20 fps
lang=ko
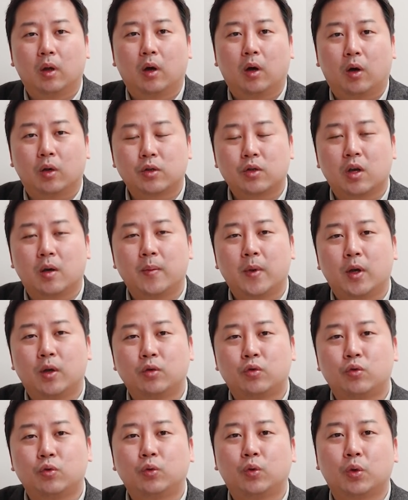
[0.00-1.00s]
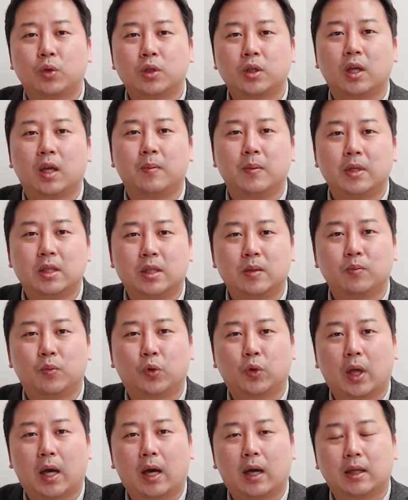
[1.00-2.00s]
어쩌면 중도층의
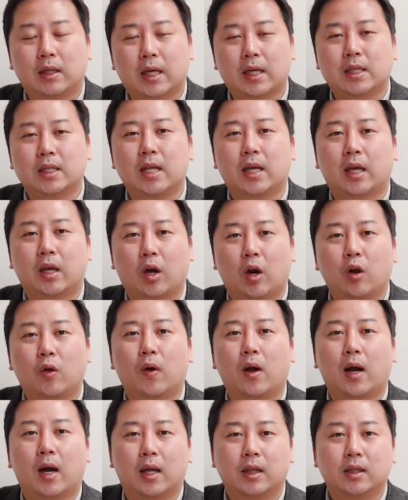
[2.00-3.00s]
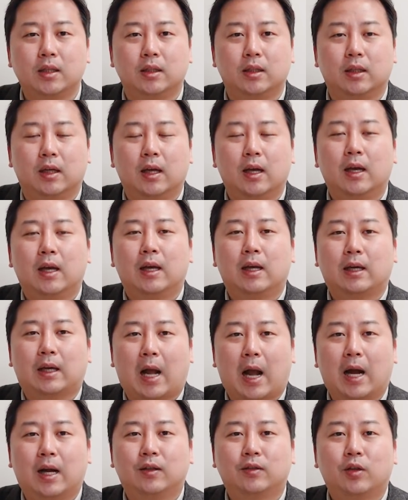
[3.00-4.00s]
민심보다 자신에게 열광하는
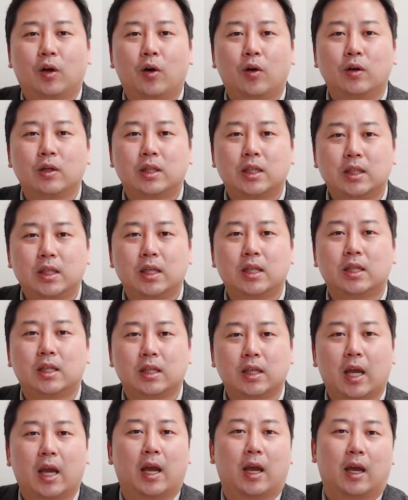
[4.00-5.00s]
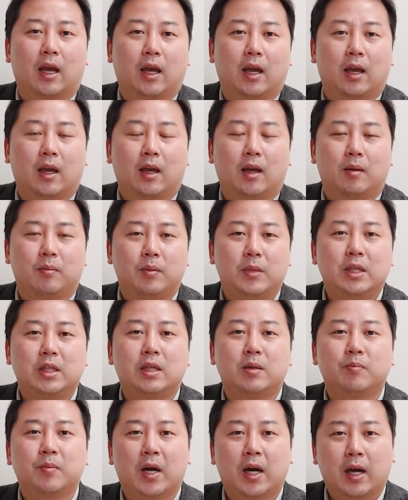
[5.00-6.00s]
강성 지지층의
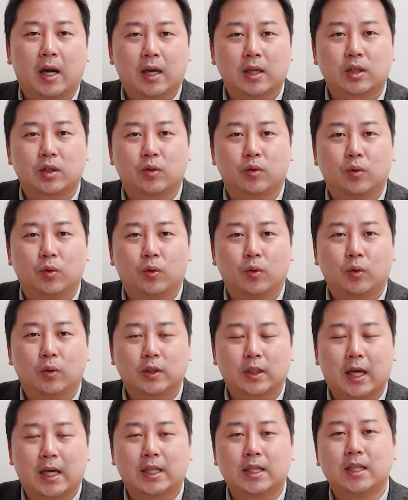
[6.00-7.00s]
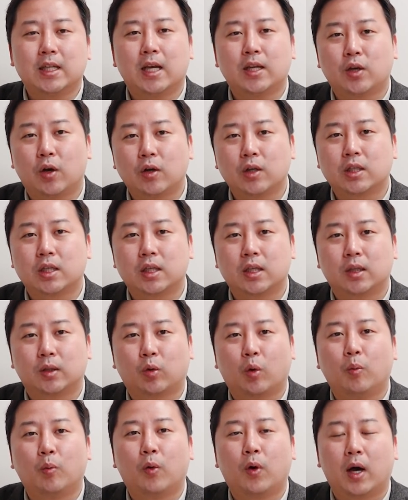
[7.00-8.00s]
민심만 가지고 자신의 정치를
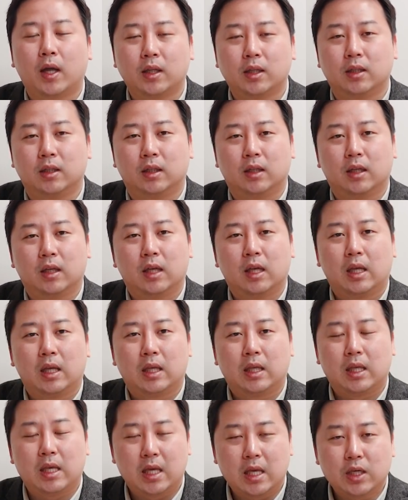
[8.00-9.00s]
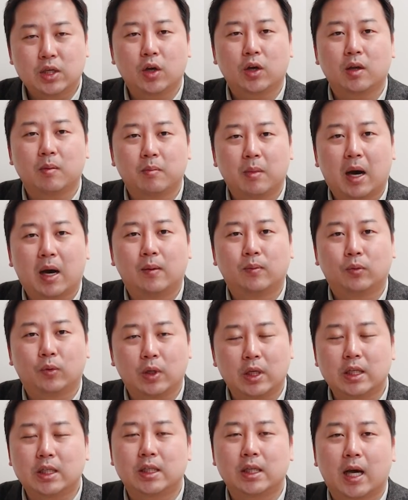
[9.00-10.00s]
도모하는 이기적인 마음도
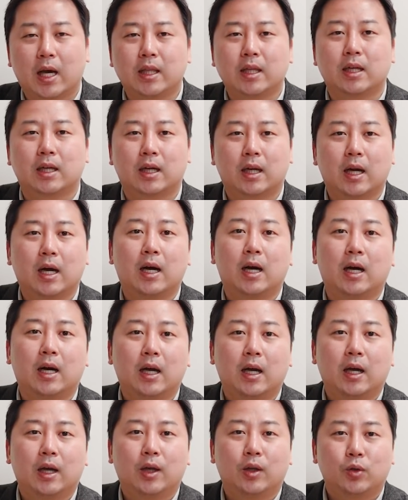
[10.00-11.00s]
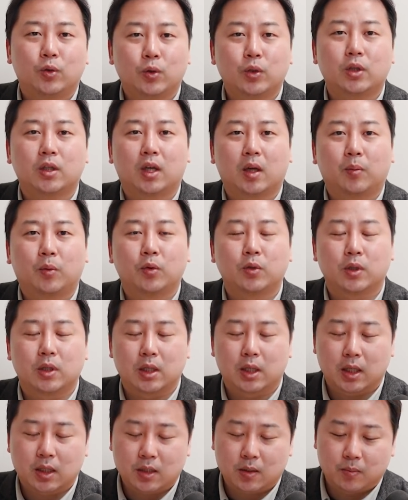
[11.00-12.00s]
있지 않을까 추측해 볼 수
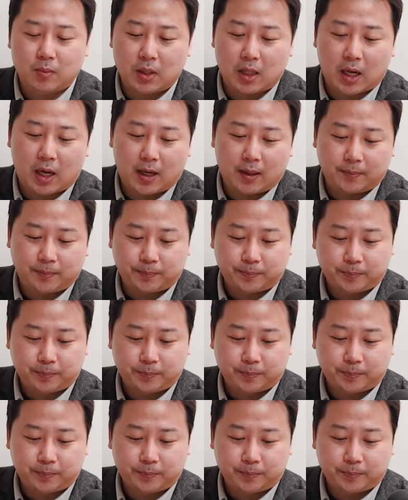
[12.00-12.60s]
있겠습니다.